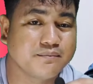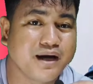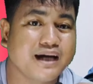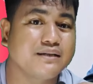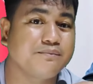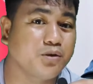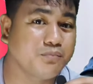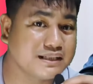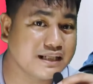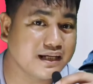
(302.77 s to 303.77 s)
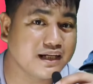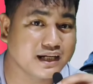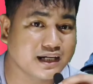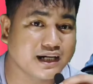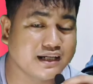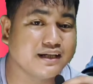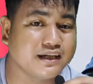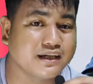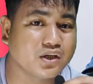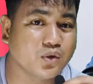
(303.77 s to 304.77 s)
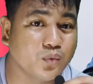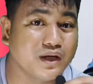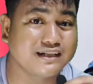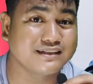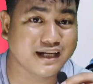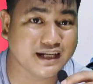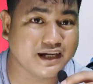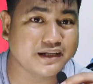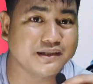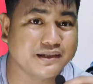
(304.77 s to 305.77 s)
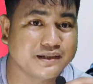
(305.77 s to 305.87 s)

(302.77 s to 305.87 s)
bakit po ba sila nagrarally kung walang dahilan?